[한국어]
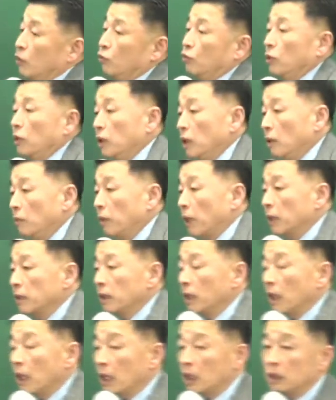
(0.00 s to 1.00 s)
수익이
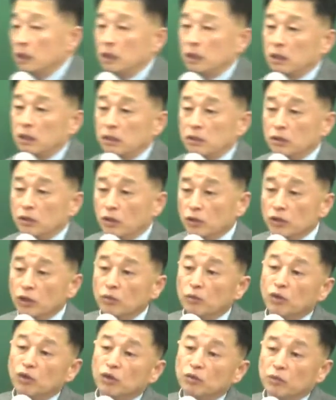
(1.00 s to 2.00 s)
발생하는지를 전혀
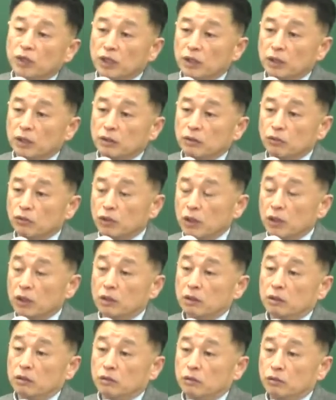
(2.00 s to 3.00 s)
모르면
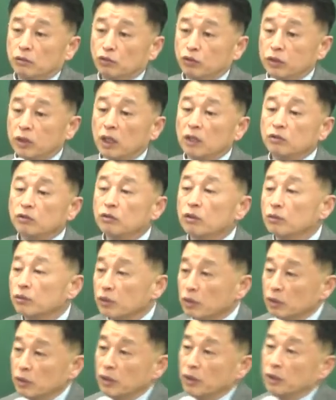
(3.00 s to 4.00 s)
우리는 투자할 수는
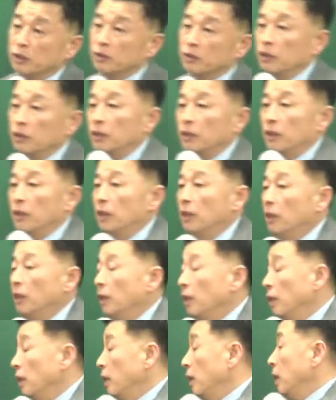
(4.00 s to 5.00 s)
없을 거예요. 그죠?
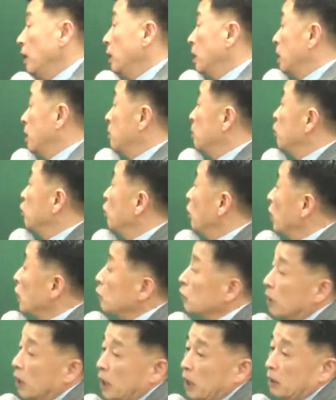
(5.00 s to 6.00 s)
그러면
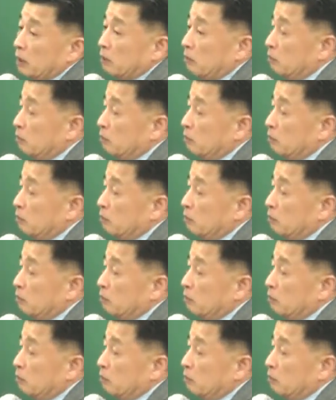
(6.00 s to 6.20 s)
최소한